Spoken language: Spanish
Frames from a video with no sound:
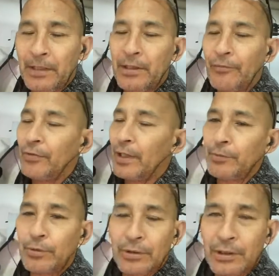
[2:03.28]
de
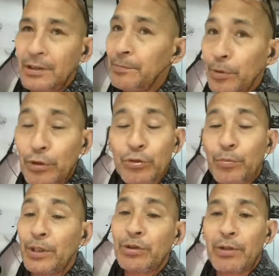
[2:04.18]
Facebook y por
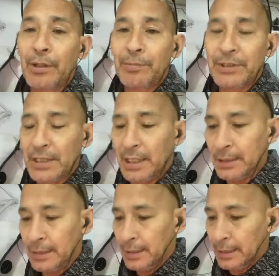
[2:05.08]
supuesto en
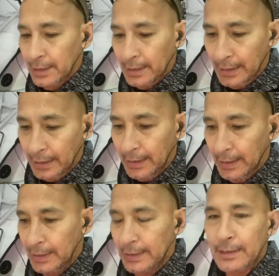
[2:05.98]
especial
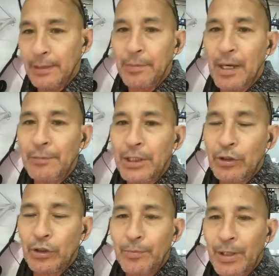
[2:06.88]
de, mi
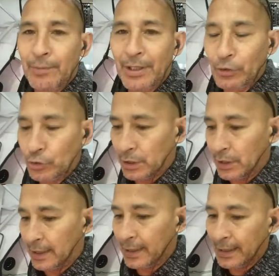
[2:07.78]
amigo, de mi hermano
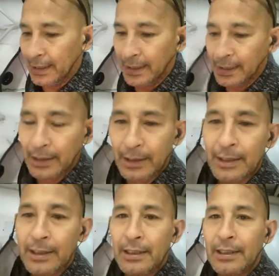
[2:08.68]
Quique
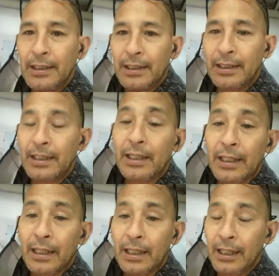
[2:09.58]

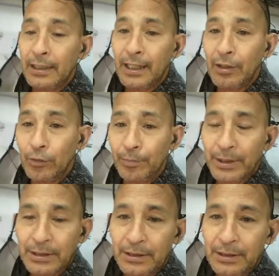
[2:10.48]
Enrique Regueira
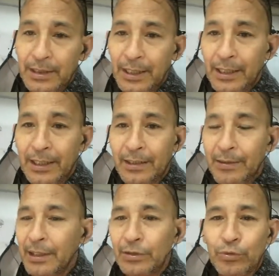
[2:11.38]
López,
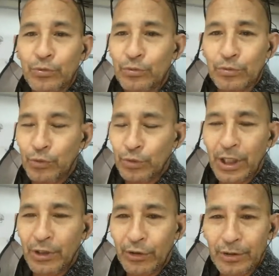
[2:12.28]
que es un
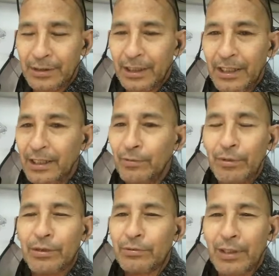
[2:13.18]
luchador
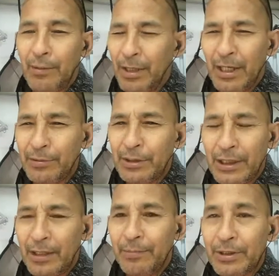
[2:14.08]
terrible, una
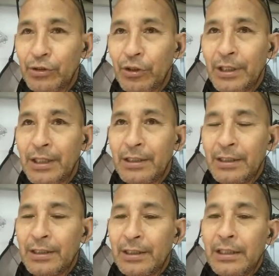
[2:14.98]
maravilla de persona.
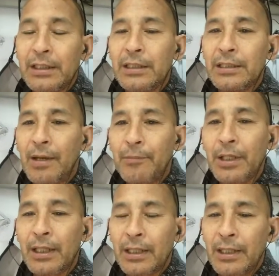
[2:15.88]
Y
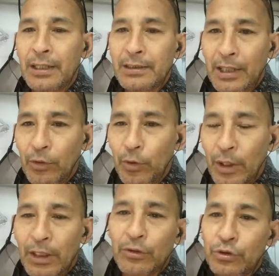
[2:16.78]
también eh,
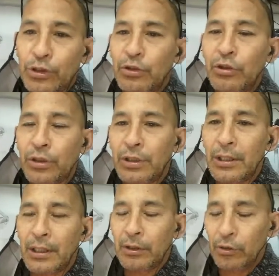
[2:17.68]
saludar a los chicos
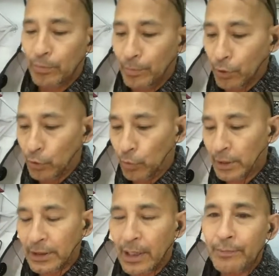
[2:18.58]
del grupo de
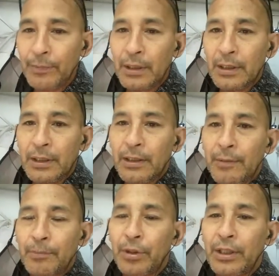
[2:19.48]
WhatsApp,
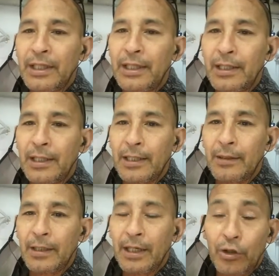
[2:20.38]

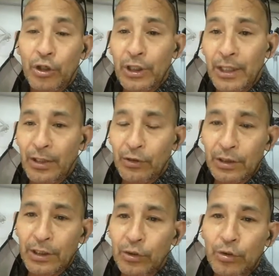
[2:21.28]
porque el
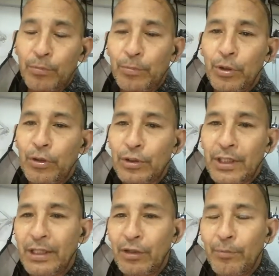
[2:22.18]
coordinador del grupo,
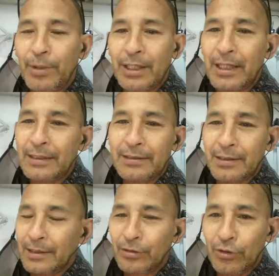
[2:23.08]
Darío Meilán,
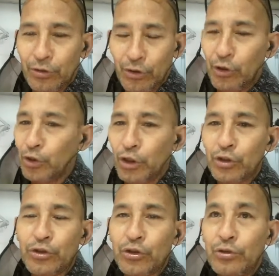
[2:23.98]
que es otro
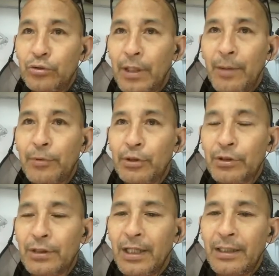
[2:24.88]
grosso, un capo
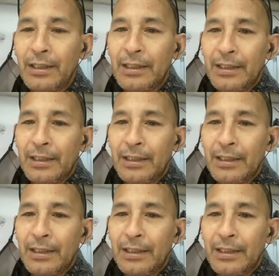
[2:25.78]
total,